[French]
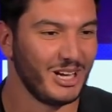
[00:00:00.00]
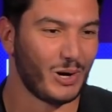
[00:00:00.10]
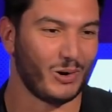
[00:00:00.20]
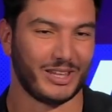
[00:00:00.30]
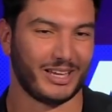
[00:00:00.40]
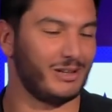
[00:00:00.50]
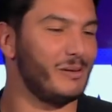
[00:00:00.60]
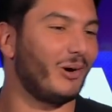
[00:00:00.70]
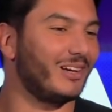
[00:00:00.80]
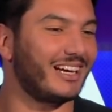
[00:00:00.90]
On, est, quand même
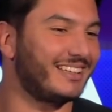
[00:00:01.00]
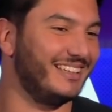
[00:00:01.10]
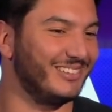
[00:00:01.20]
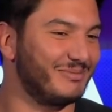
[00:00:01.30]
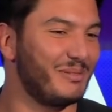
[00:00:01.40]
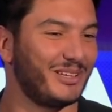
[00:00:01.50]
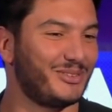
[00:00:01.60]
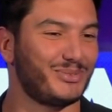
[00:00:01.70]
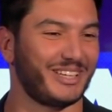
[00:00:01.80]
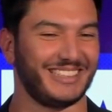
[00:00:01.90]
regardé, on ne peut pas
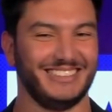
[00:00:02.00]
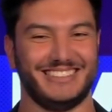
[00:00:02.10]
tout faire.